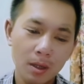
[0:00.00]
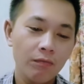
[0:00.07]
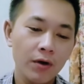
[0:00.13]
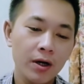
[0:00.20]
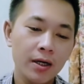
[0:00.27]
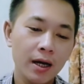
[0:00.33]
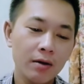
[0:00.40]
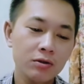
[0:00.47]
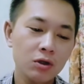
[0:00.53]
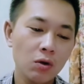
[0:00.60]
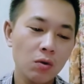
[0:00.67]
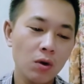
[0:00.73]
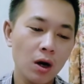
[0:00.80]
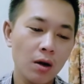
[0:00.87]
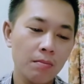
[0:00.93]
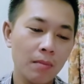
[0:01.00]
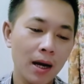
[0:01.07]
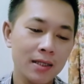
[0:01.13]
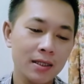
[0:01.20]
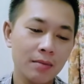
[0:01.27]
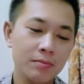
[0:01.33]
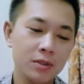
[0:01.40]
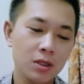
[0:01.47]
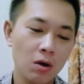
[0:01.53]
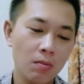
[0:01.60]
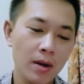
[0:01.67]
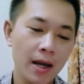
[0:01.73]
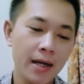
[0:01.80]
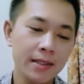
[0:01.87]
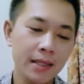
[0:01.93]
vườn cao su hơn
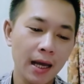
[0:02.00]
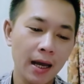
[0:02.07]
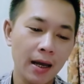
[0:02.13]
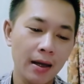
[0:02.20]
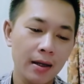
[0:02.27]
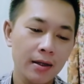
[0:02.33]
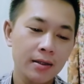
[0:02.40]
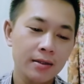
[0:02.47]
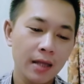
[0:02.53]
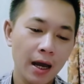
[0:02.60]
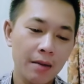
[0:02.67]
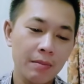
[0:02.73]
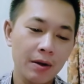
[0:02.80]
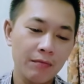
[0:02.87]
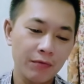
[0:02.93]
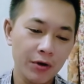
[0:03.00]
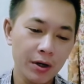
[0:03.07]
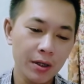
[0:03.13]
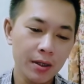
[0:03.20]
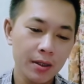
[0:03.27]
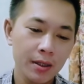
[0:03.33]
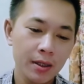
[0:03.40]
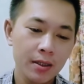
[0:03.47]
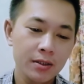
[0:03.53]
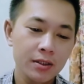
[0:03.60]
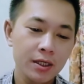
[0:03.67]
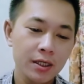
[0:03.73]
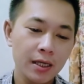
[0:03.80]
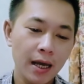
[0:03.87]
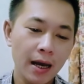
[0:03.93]
360 ha tại Bình Phước,
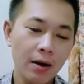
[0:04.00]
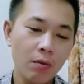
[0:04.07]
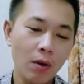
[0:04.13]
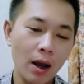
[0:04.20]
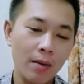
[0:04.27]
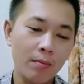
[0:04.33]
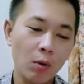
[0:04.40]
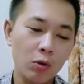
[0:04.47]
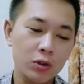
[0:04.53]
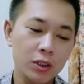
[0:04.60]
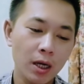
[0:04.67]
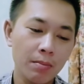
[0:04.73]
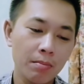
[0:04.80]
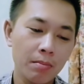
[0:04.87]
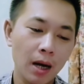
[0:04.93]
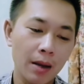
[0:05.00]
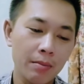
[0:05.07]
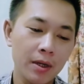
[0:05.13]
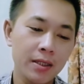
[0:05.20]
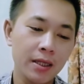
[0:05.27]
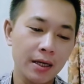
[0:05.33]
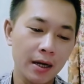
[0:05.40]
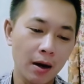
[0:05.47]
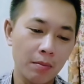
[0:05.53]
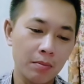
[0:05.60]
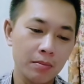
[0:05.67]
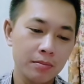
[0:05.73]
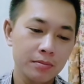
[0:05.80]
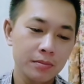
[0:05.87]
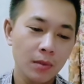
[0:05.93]
trị giá khoảng 170 tỷ đồng